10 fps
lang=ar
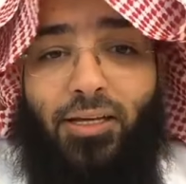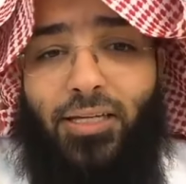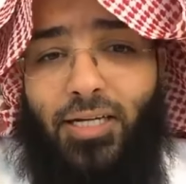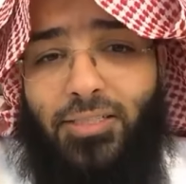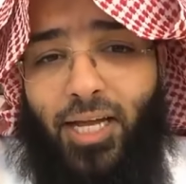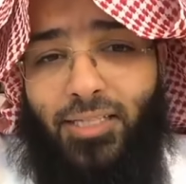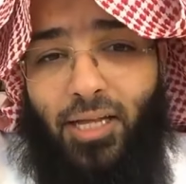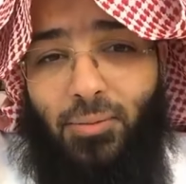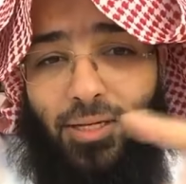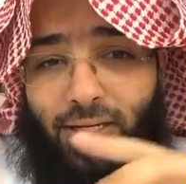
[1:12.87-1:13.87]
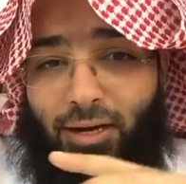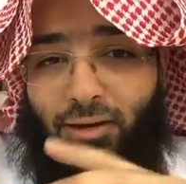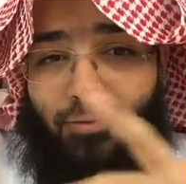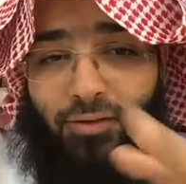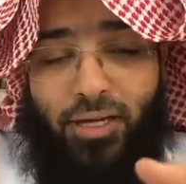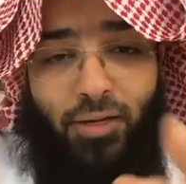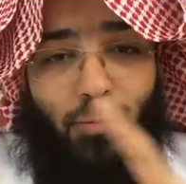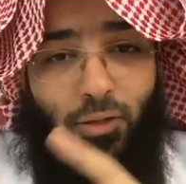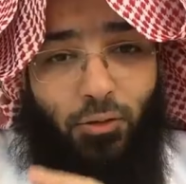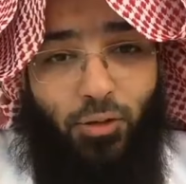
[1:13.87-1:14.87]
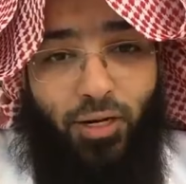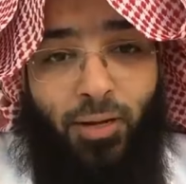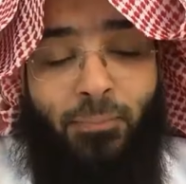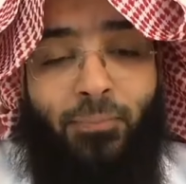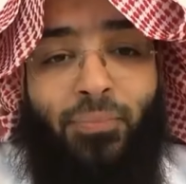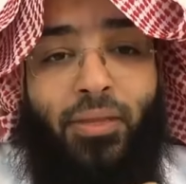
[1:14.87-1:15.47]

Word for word: يعتادها بين الفينة والأخرى